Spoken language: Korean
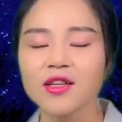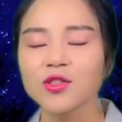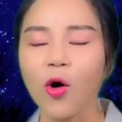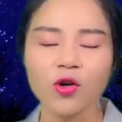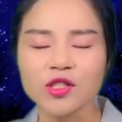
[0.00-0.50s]

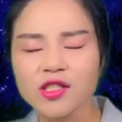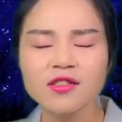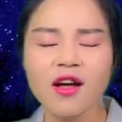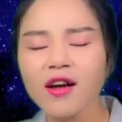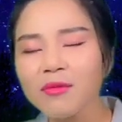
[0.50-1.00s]

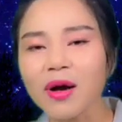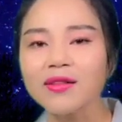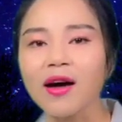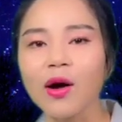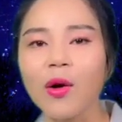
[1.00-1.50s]
정신나게
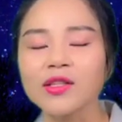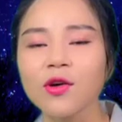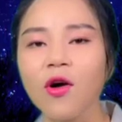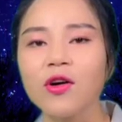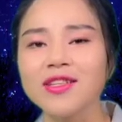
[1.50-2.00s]
막
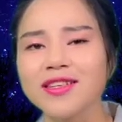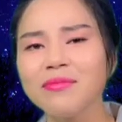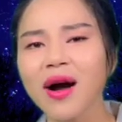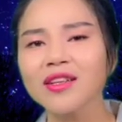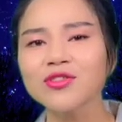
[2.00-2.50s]
날아와서
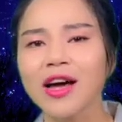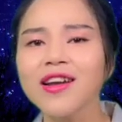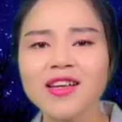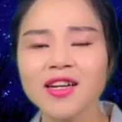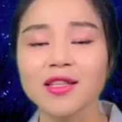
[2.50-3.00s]
이게 막 아주
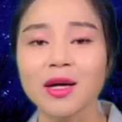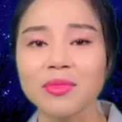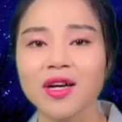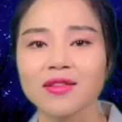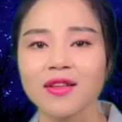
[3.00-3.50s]
난리가 났답니다.